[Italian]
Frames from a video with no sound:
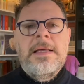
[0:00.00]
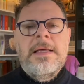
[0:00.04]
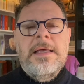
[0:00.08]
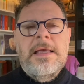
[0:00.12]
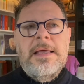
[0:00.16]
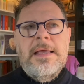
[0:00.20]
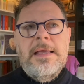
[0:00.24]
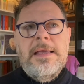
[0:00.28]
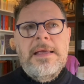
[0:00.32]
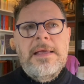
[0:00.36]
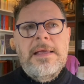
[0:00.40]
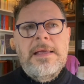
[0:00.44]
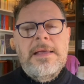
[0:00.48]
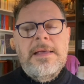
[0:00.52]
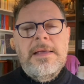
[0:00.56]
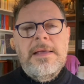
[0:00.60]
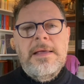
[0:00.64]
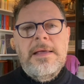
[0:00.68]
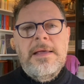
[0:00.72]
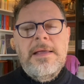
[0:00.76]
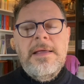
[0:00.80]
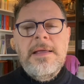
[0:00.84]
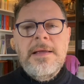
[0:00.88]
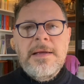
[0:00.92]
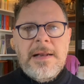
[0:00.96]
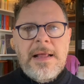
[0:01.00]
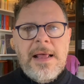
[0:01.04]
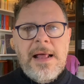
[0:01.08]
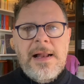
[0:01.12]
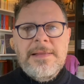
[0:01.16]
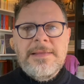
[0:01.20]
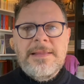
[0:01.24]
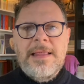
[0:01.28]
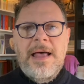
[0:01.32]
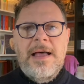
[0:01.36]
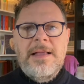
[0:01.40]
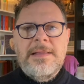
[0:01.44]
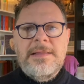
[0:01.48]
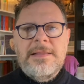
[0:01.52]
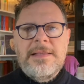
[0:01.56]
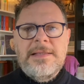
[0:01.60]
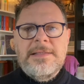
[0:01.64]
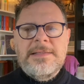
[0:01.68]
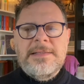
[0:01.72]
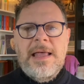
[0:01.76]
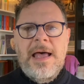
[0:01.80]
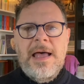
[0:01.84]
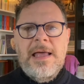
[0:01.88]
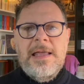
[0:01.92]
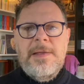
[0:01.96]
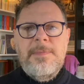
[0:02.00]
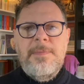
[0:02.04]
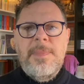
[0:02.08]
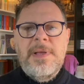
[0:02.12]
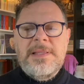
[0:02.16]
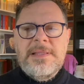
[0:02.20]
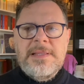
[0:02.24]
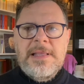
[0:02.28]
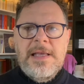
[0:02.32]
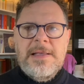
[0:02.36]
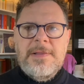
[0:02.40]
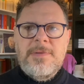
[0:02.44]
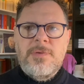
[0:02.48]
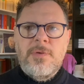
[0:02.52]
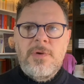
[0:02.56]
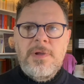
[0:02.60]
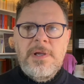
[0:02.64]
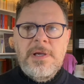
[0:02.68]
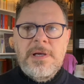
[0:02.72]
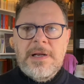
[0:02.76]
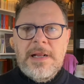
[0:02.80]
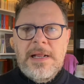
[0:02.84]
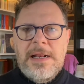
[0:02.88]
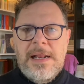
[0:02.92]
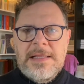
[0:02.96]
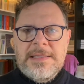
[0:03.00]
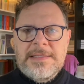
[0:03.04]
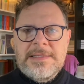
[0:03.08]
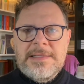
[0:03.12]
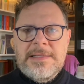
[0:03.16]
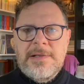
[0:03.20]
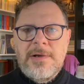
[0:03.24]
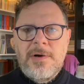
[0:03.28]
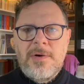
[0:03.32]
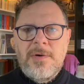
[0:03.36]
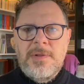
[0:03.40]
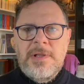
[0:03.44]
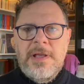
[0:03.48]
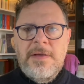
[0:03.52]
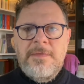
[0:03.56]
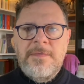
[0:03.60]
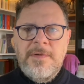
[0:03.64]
eh, in realtà ti stai mettendo in relazione,